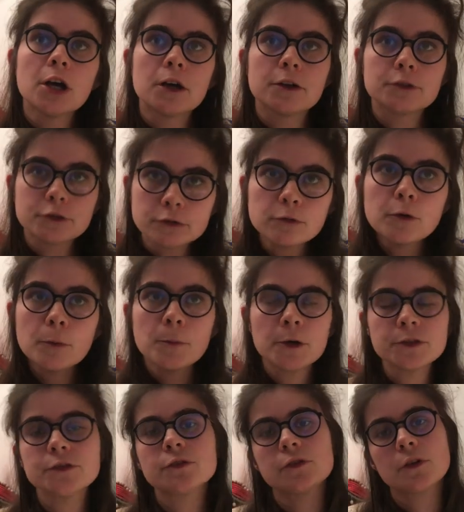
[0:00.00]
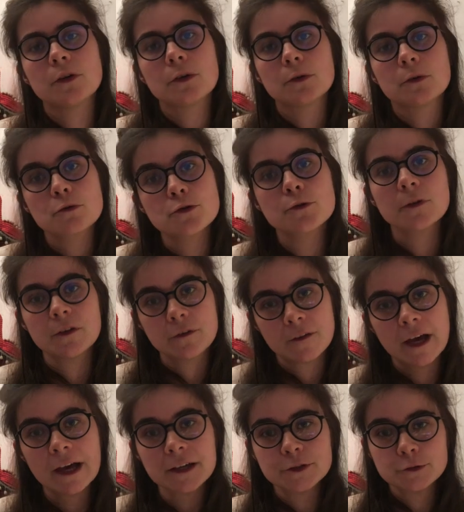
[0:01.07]
euh, sous le post euh, que je vais
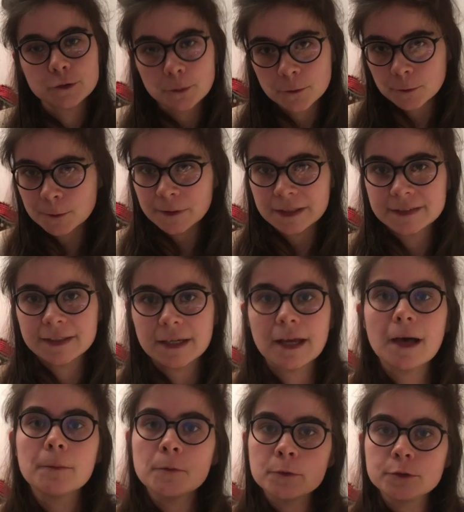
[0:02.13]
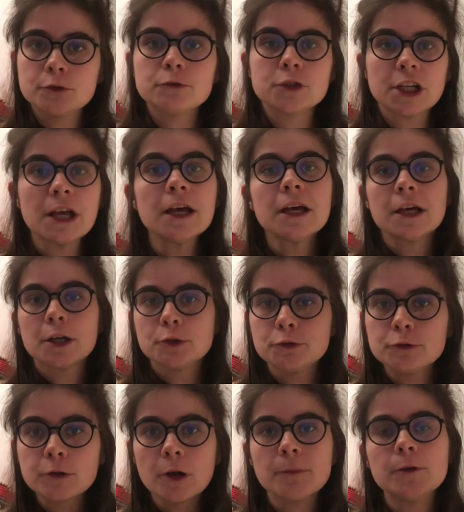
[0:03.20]
faire sur mon compte Instagram au sujet
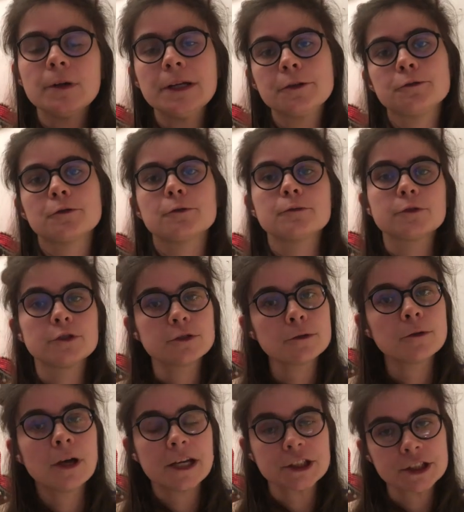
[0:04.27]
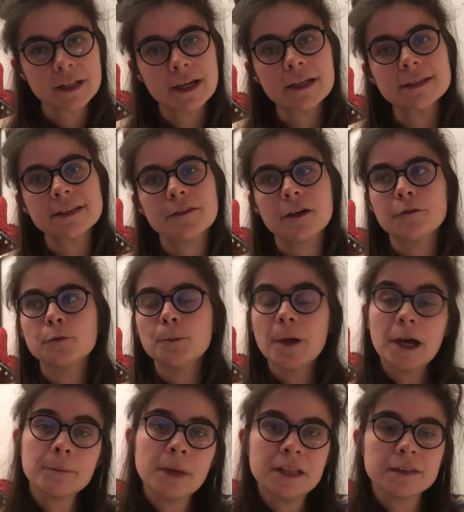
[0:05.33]
du club de lecture. Donc ce hashtag, ça va vous
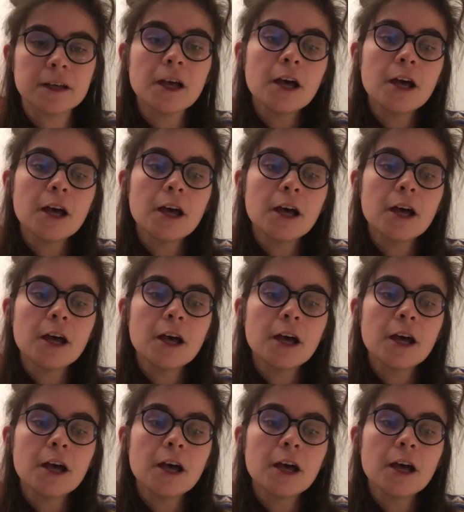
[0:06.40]
permettre